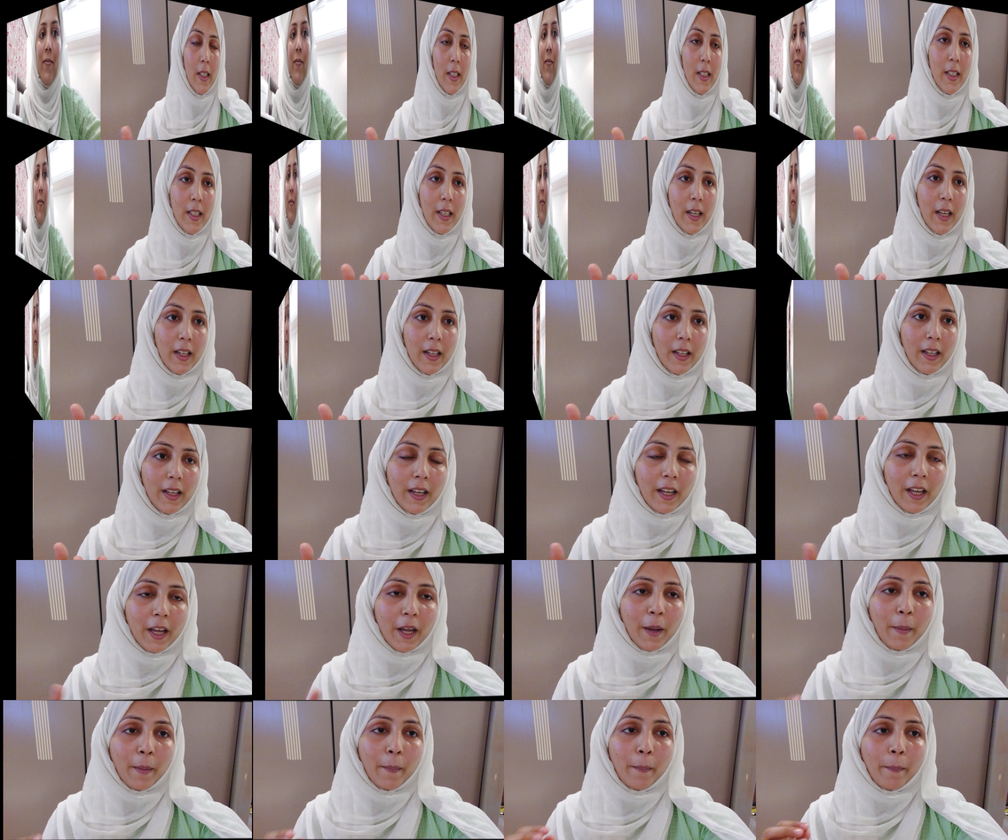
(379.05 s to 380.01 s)
अच्छा जी ये
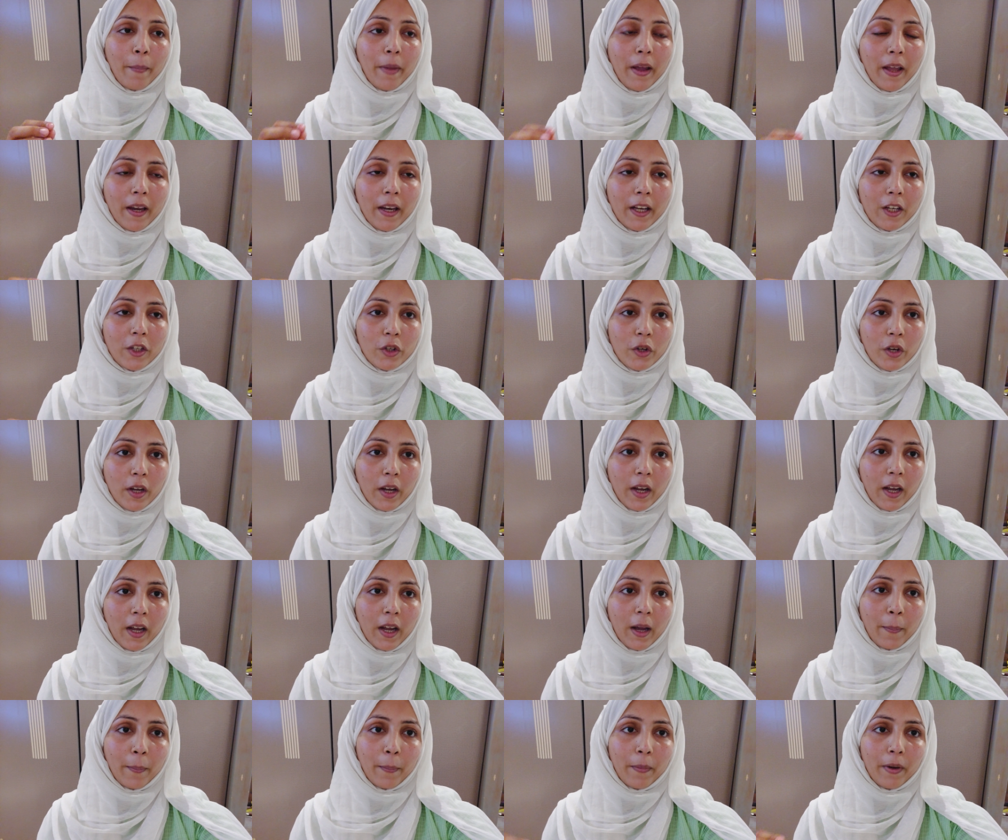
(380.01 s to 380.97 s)
देखिए मैंने जो
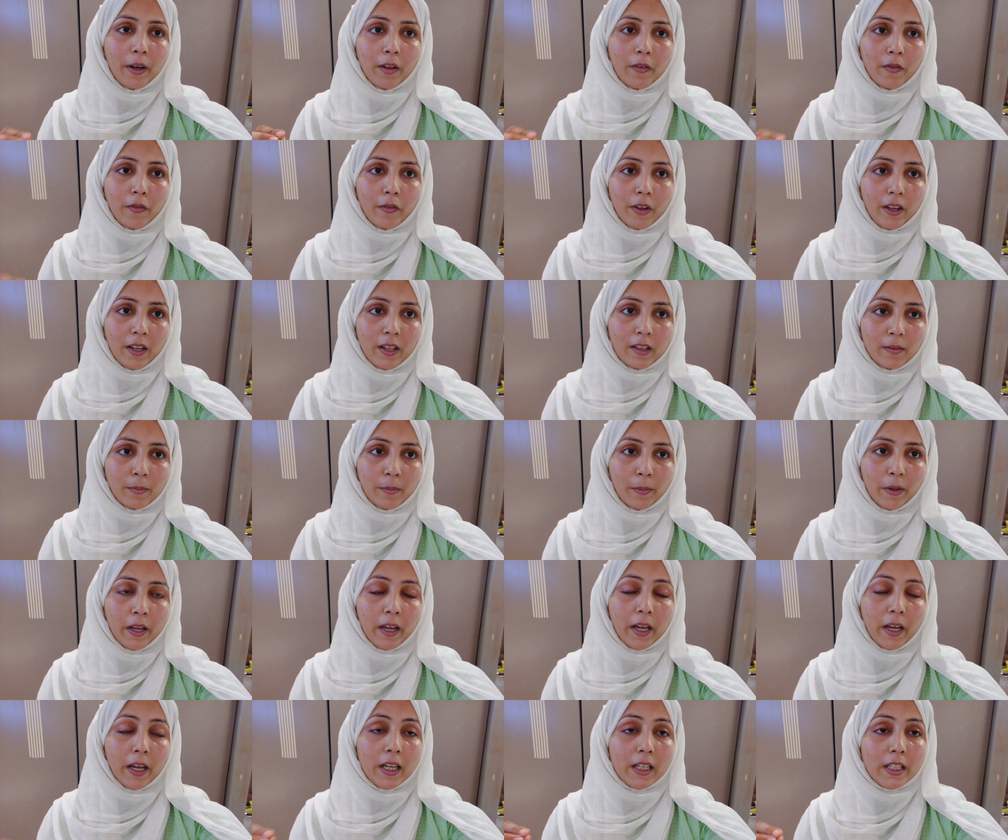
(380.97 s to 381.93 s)
है अपने फेस
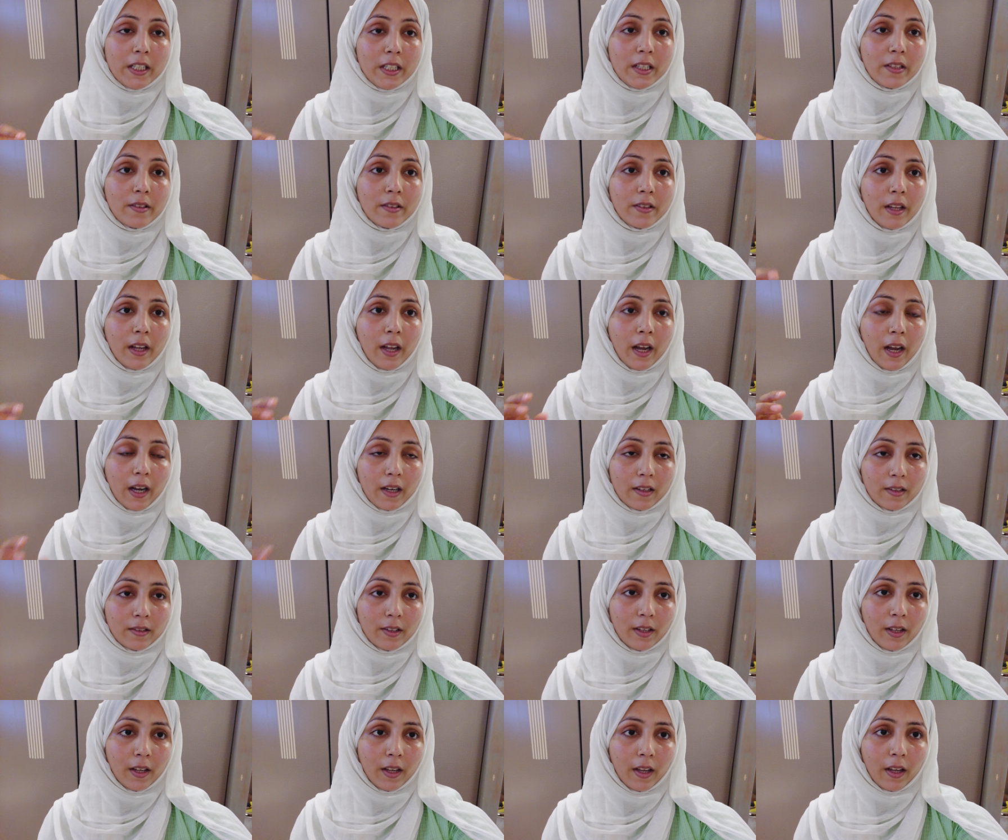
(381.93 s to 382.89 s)
पे अच्छे से
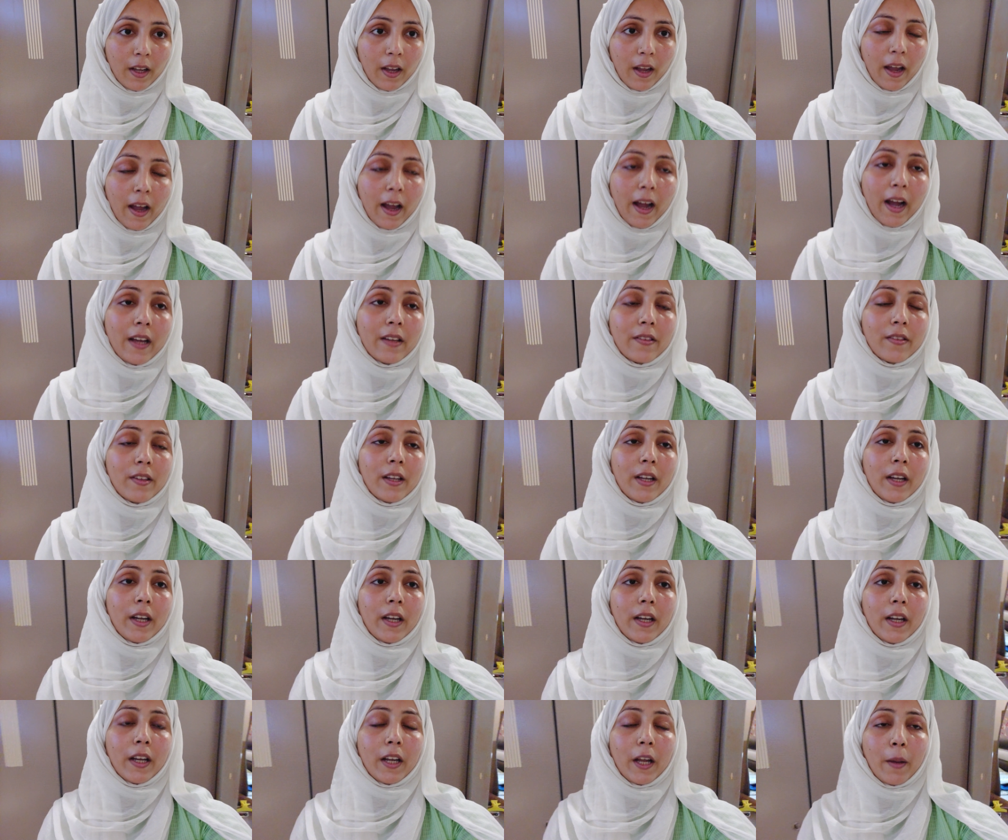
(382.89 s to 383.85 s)
आइसिंग की है आइसिंग
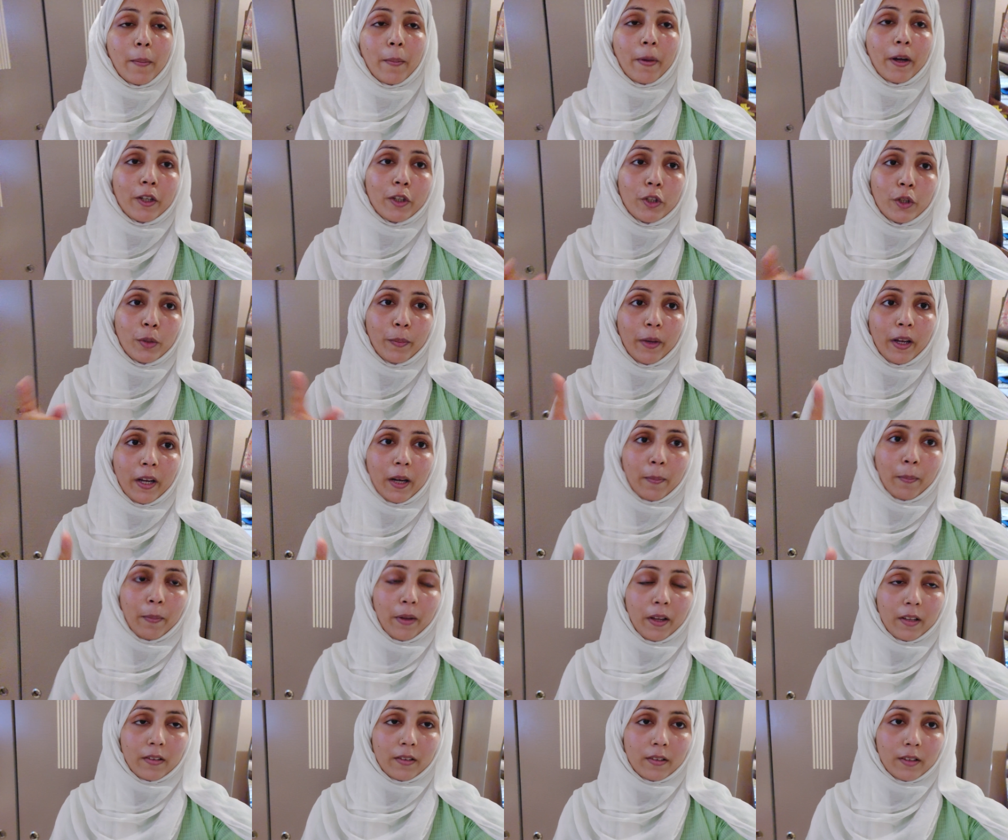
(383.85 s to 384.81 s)
करने के बाद जो मैंने
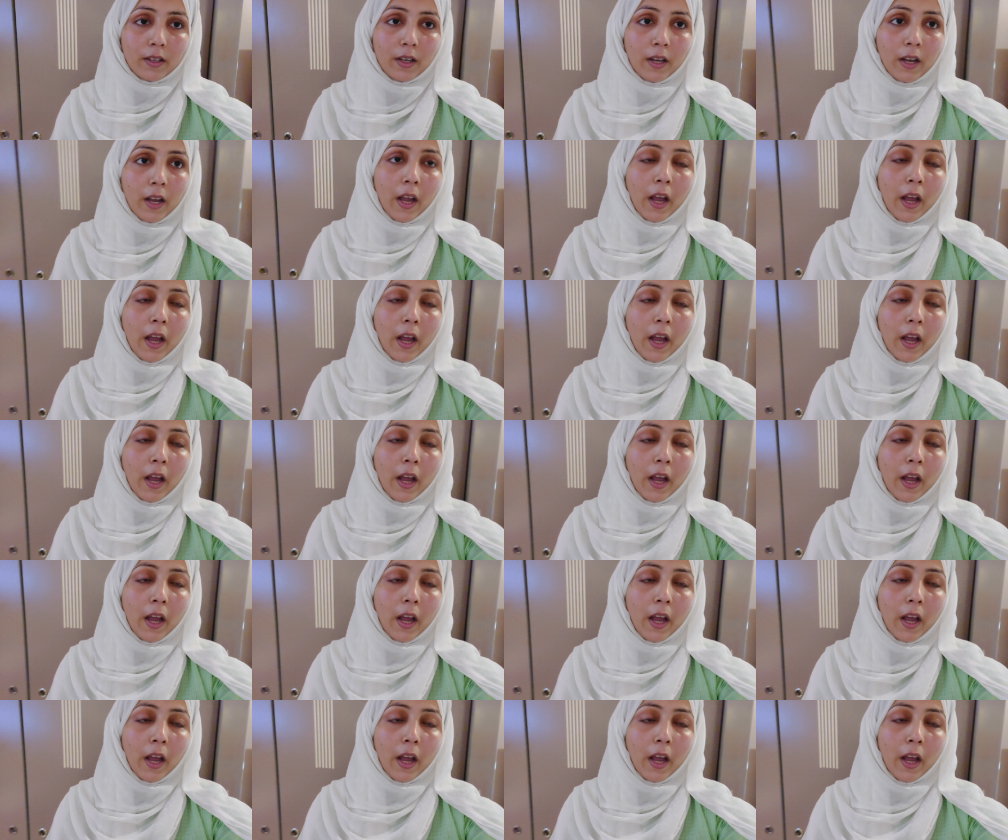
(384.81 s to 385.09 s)
पेस्ट